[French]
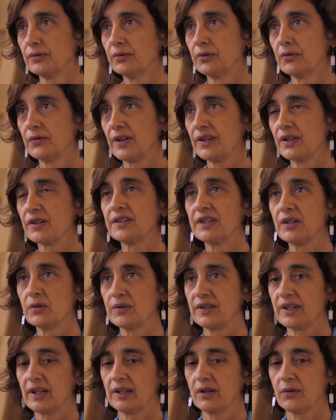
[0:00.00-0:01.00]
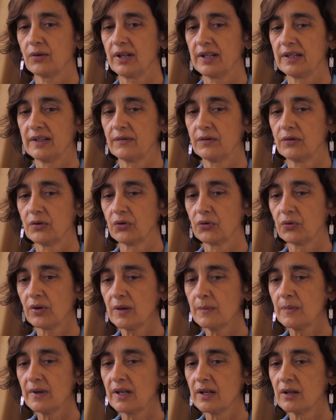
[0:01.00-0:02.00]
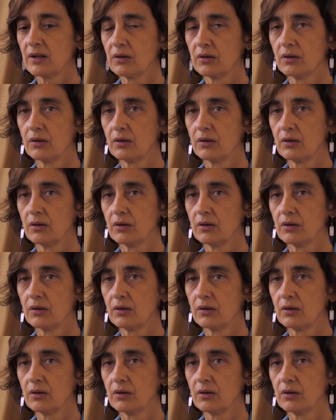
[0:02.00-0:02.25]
toute faite en ce qui concerne les collectifs de soins, mais